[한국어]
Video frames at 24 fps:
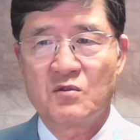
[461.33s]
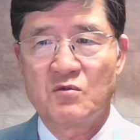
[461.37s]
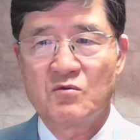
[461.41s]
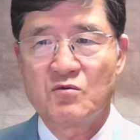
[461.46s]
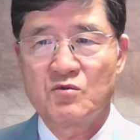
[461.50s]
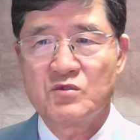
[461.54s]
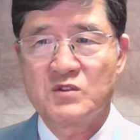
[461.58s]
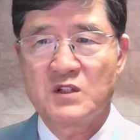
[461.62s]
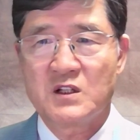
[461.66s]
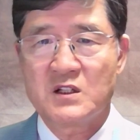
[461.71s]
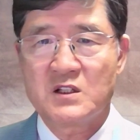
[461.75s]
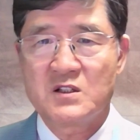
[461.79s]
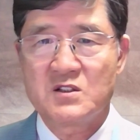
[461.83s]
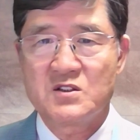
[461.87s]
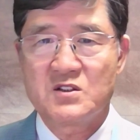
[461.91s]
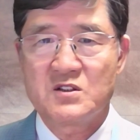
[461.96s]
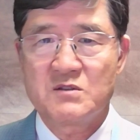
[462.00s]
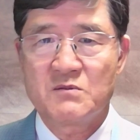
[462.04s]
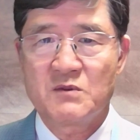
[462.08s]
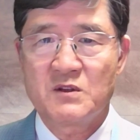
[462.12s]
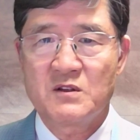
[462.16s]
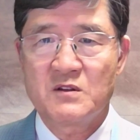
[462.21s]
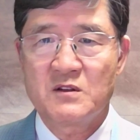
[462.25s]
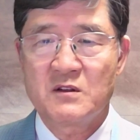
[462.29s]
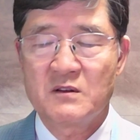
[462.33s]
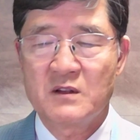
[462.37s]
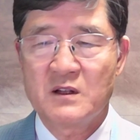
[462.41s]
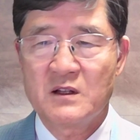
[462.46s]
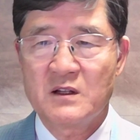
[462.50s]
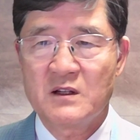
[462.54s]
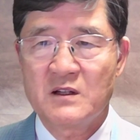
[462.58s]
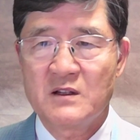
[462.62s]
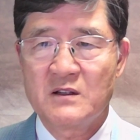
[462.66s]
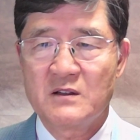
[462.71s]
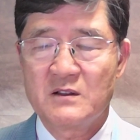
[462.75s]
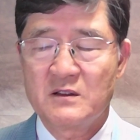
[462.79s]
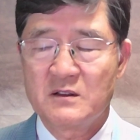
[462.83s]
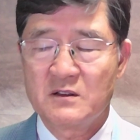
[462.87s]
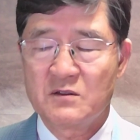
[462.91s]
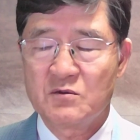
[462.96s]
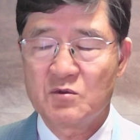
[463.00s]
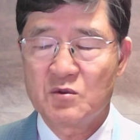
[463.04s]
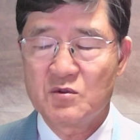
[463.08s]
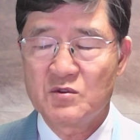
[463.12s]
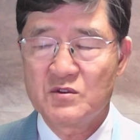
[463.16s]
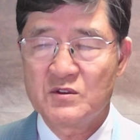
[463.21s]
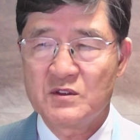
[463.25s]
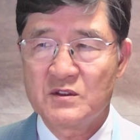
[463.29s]
우상이 심했던 나라, 이
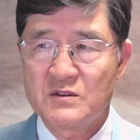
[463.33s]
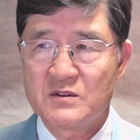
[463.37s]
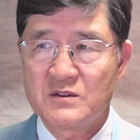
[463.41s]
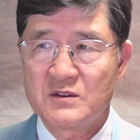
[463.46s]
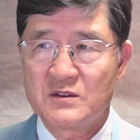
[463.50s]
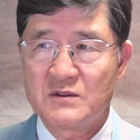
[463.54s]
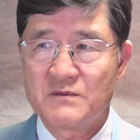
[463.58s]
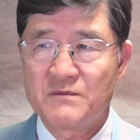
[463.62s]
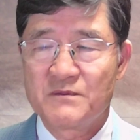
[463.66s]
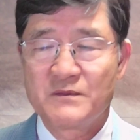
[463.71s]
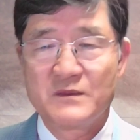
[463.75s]
도시에서